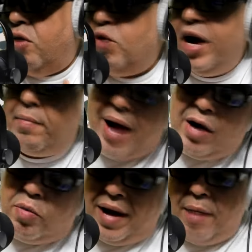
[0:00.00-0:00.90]
como un
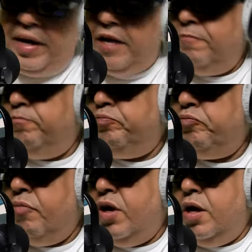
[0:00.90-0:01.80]
hermano para mí.
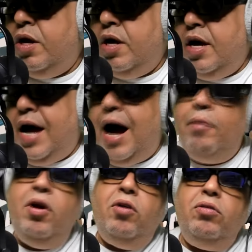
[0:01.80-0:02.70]

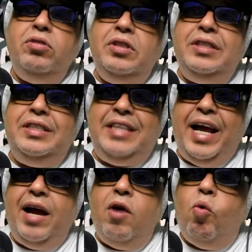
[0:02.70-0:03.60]
Hablo
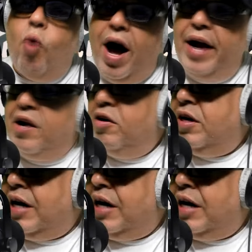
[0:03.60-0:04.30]
de Warrior